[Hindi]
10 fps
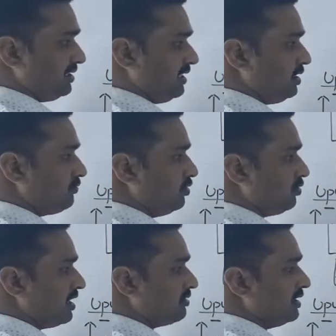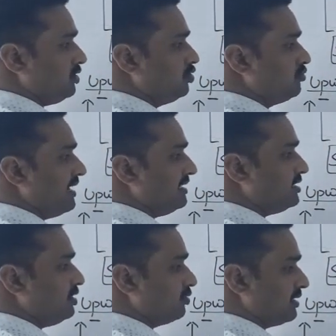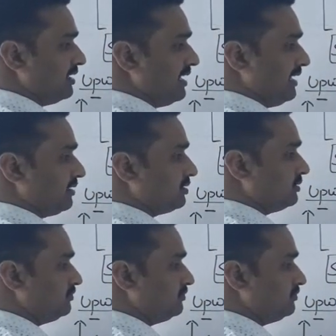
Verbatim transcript: टी इक्वल टू क्या होता है यू बाई जी होता है डायरेक्ट